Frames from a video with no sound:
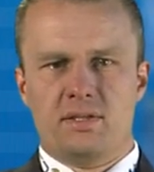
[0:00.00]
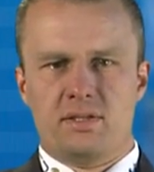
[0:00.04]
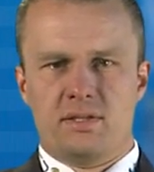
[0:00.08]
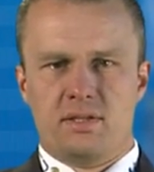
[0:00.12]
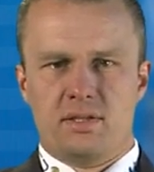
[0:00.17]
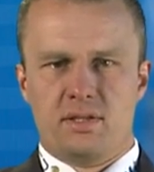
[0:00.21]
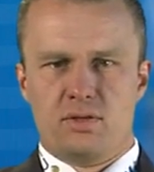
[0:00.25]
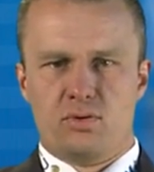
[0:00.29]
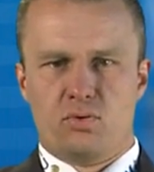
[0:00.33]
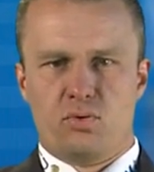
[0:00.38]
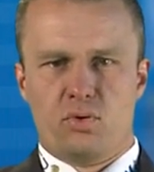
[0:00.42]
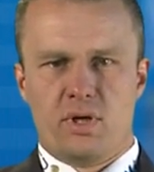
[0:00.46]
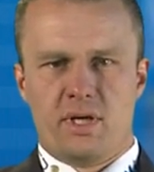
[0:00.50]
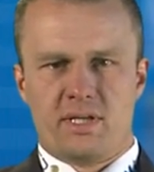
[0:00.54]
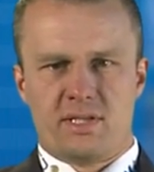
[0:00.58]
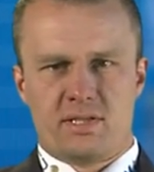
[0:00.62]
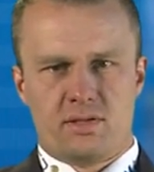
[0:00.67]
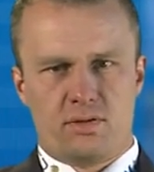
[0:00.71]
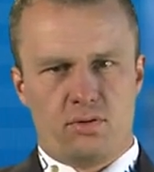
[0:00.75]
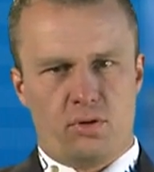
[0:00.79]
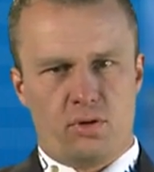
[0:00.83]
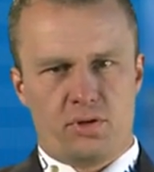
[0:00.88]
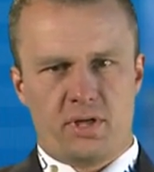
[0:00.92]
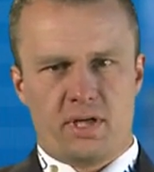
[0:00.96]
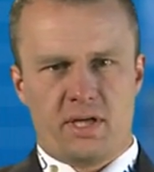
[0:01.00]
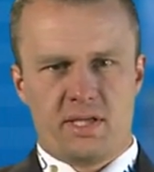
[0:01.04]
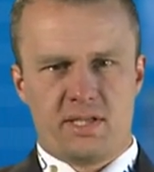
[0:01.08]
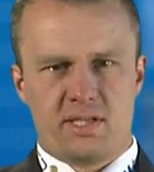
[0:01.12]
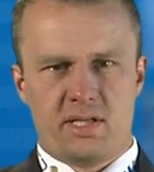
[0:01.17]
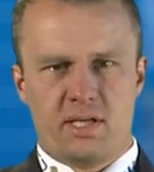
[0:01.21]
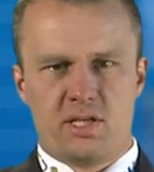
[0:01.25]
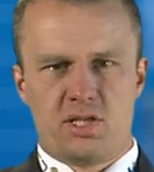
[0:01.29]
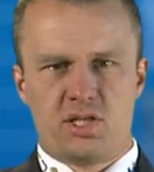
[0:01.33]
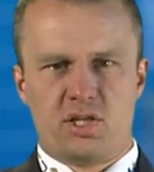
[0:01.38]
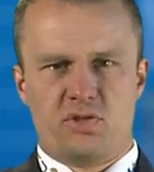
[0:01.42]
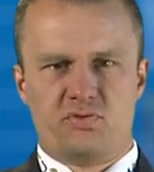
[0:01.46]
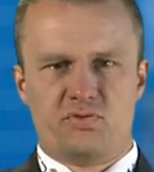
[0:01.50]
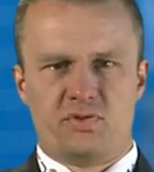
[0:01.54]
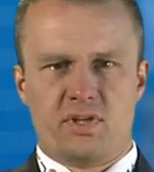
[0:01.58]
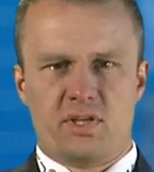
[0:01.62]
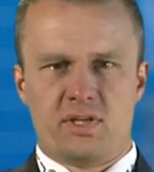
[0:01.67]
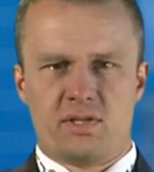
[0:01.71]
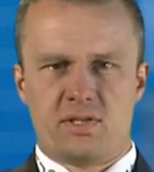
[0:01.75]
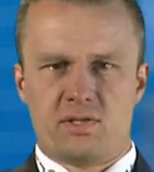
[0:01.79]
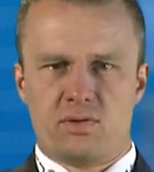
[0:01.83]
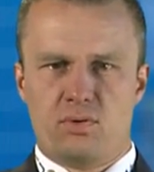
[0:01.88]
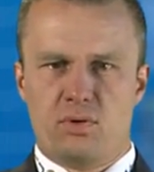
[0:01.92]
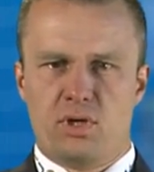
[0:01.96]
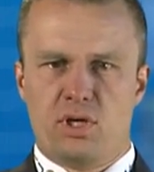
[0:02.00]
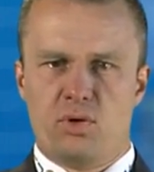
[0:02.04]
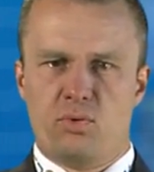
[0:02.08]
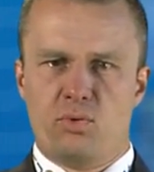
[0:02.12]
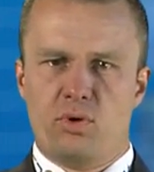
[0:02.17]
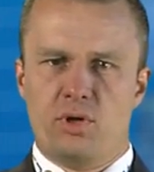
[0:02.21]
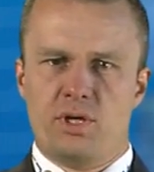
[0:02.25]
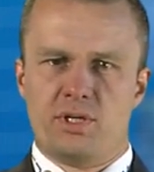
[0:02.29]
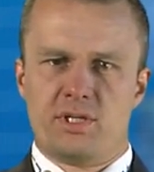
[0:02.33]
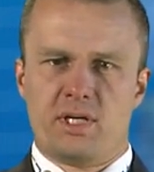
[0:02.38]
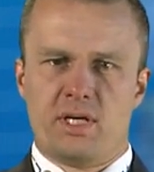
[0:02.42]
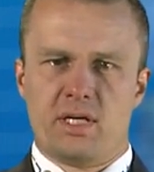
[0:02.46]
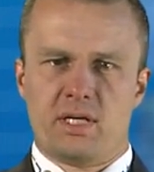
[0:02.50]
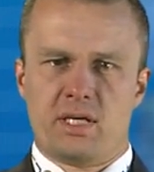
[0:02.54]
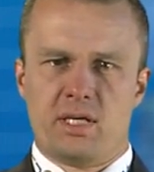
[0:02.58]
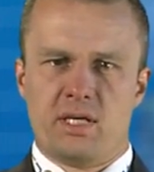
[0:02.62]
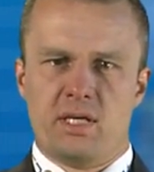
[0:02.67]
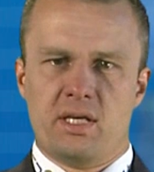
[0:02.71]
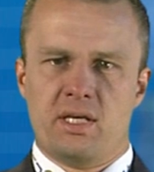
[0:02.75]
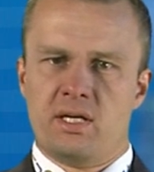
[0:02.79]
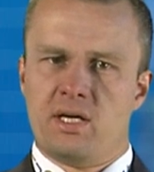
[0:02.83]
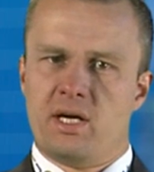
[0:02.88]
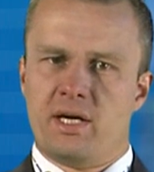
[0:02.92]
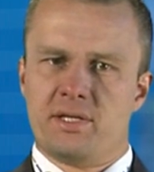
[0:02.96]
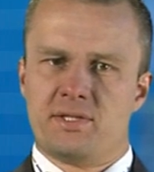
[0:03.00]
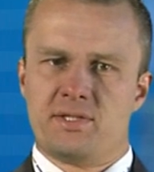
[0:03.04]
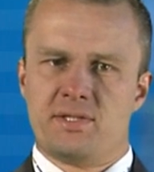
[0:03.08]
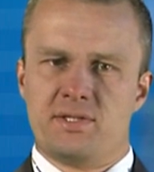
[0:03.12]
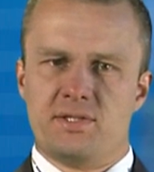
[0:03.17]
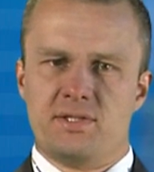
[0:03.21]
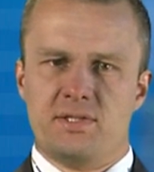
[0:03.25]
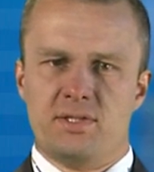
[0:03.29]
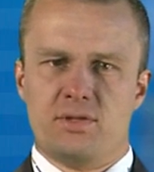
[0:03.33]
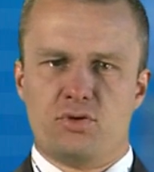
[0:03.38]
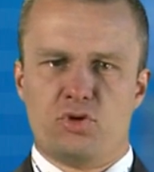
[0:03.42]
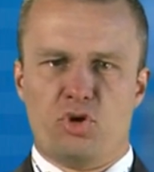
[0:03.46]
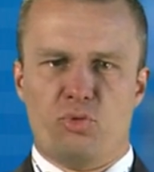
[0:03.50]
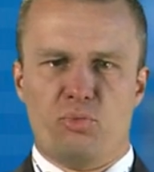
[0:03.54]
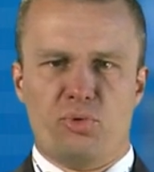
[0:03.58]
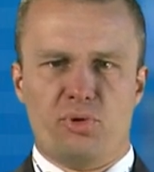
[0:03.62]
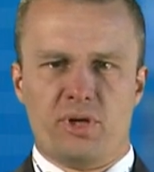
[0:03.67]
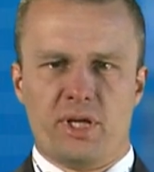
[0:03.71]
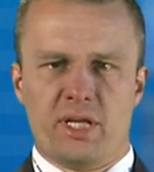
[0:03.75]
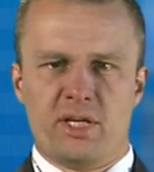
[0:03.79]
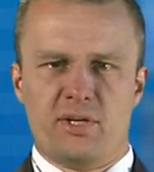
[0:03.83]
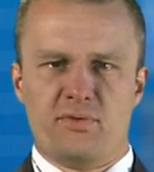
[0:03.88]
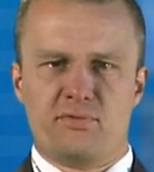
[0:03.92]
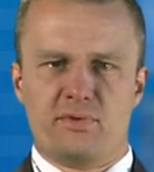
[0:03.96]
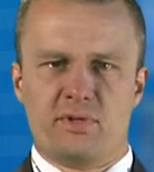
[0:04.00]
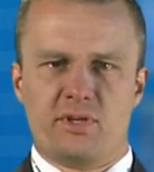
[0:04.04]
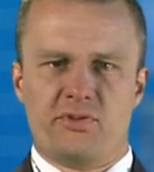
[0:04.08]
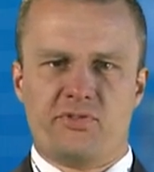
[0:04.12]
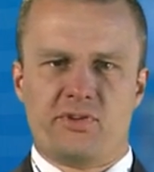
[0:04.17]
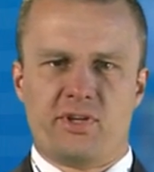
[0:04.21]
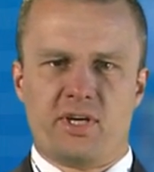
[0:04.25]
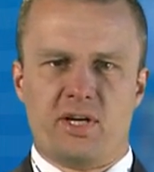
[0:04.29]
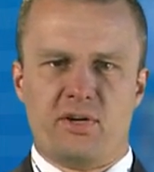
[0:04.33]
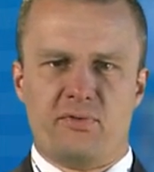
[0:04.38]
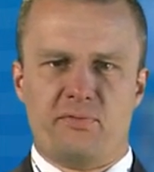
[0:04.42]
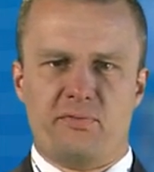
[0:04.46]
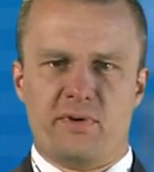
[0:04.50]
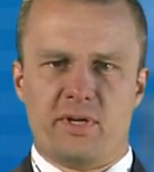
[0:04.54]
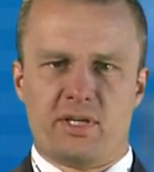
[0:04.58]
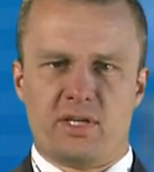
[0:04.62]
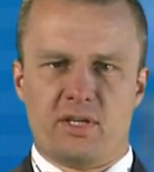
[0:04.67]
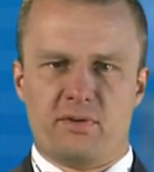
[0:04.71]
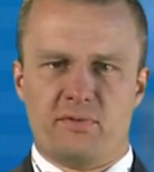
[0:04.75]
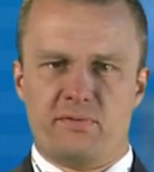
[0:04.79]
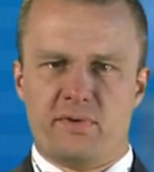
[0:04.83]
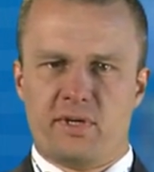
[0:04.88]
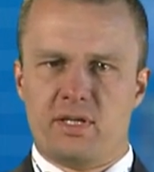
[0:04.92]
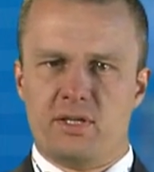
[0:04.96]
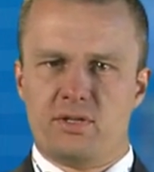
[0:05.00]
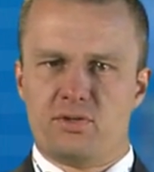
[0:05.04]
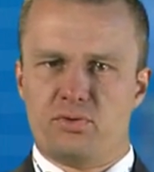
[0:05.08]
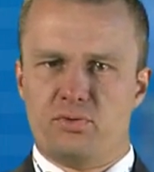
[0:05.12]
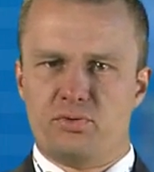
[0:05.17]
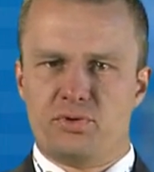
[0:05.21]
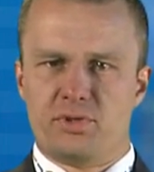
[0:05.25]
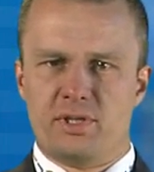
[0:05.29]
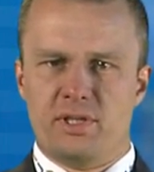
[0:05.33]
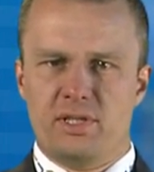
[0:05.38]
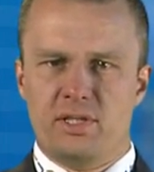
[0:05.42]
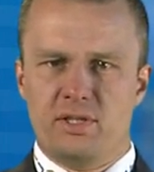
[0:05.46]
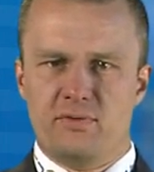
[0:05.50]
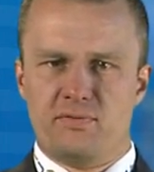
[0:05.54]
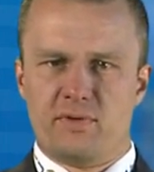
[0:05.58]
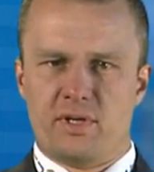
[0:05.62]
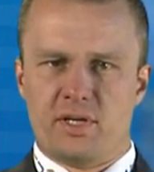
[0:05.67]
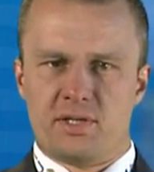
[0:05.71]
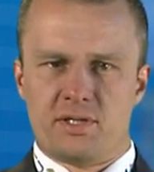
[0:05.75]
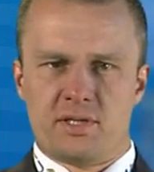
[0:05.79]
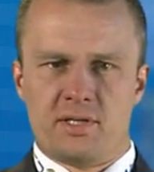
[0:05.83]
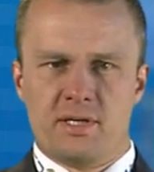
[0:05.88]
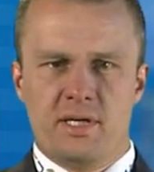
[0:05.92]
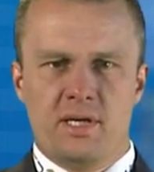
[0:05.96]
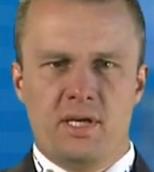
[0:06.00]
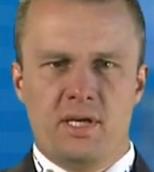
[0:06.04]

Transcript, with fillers: Die US-Tochtergesellschaft der SolarWorld AG hat die Komponenten für das Kraftwerk entwickelt und geliefert.